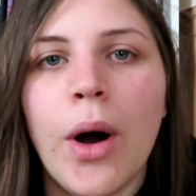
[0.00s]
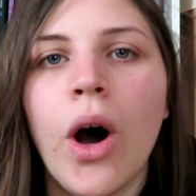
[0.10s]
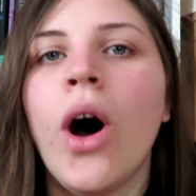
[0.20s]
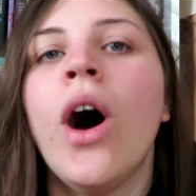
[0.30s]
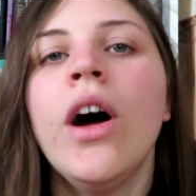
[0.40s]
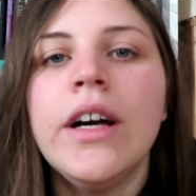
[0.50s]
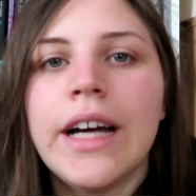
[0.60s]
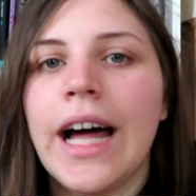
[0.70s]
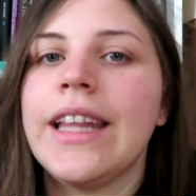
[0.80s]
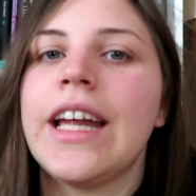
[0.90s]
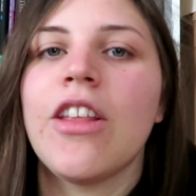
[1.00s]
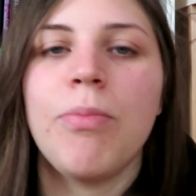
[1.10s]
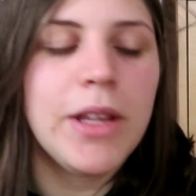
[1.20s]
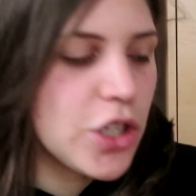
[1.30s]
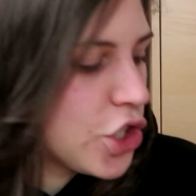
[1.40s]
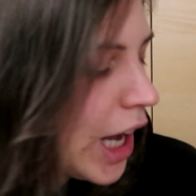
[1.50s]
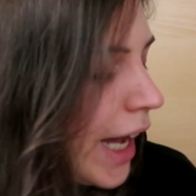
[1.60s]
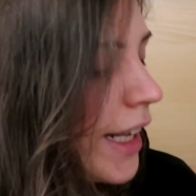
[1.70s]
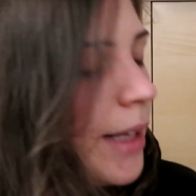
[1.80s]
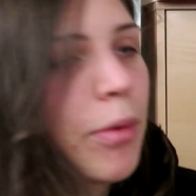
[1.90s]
po' andare a sbirciare,